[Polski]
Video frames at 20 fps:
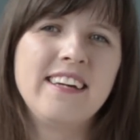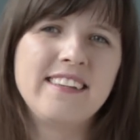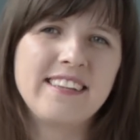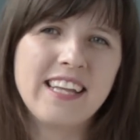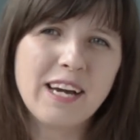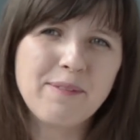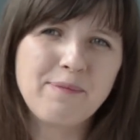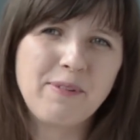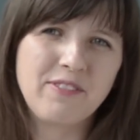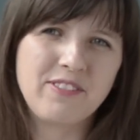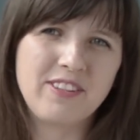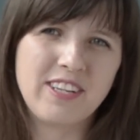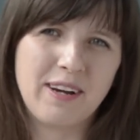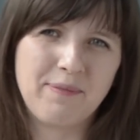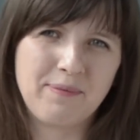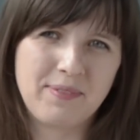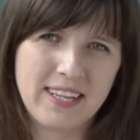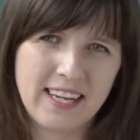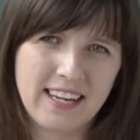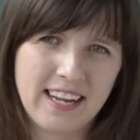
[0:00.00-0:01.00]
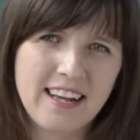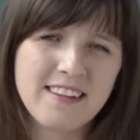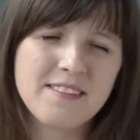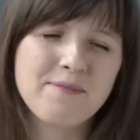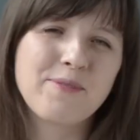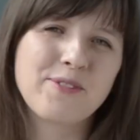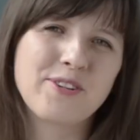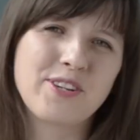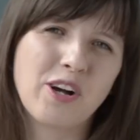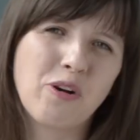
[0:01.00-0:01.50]
Tak jak powiedziałam teraz,
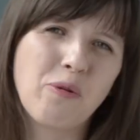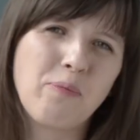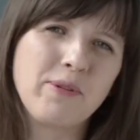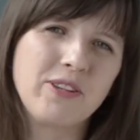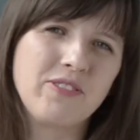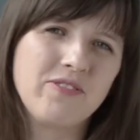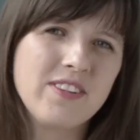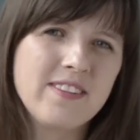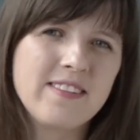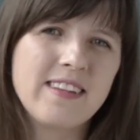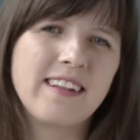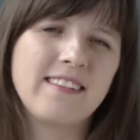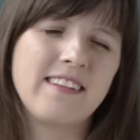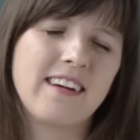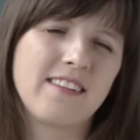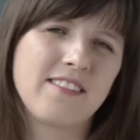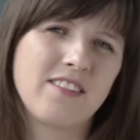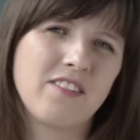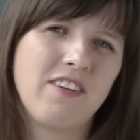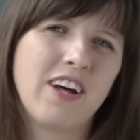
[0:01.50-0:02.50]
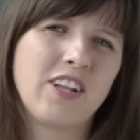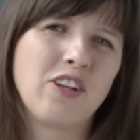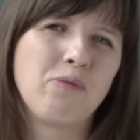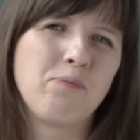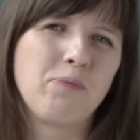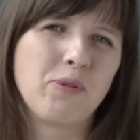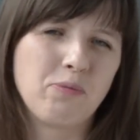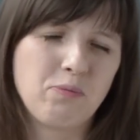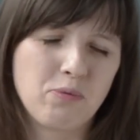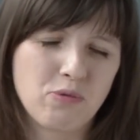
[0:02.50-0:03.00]
można kupić wystandaryzowaną
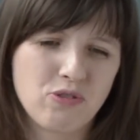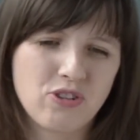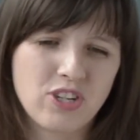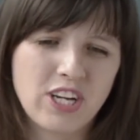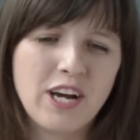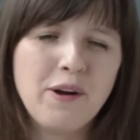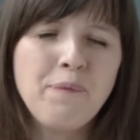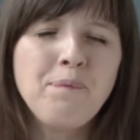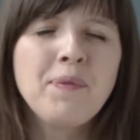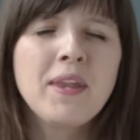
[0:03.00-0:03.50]
podpuszczkę.